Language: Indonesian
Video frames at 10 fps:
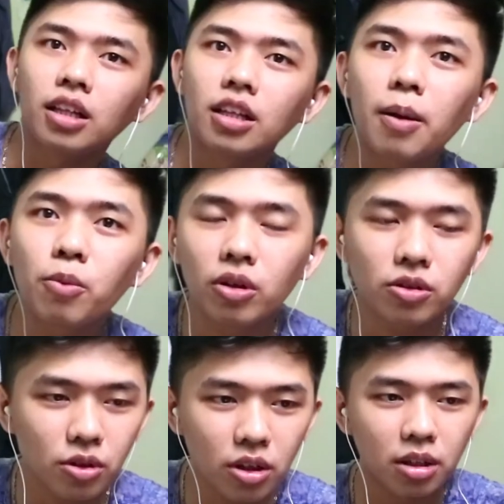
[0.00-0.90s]
ada
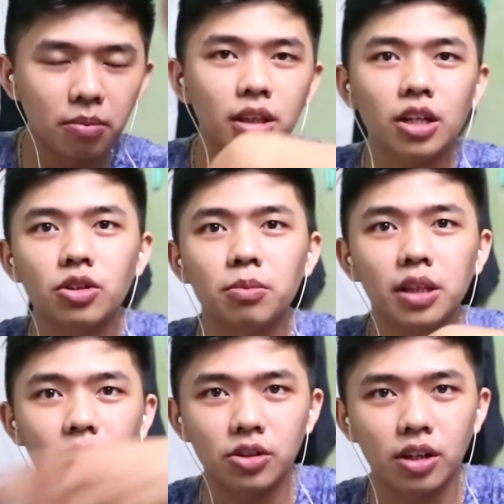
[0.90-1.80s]
nyamuk cuy bentar cuy
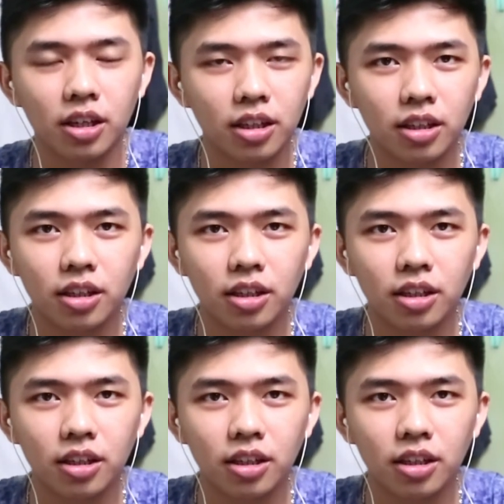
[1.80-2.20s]
bentar cuy